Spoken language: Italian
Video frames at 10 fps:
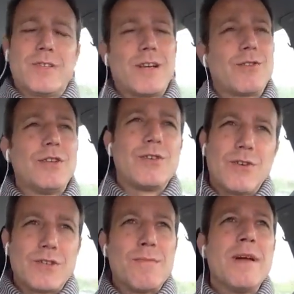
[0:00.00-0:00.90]
un sacco di
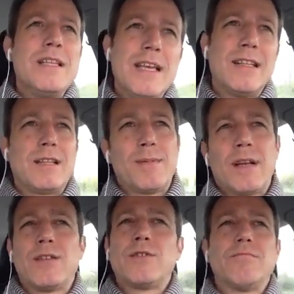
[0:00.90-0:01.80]
cose, ma niente,
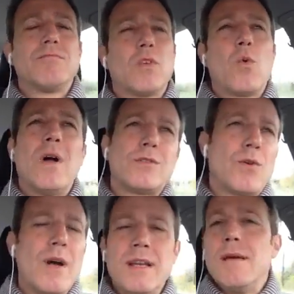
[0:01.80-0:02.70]
per
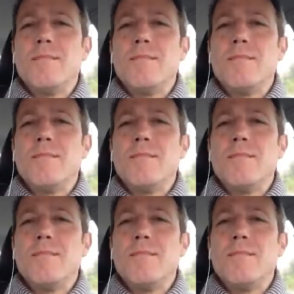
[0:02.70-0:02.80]
quattro anni e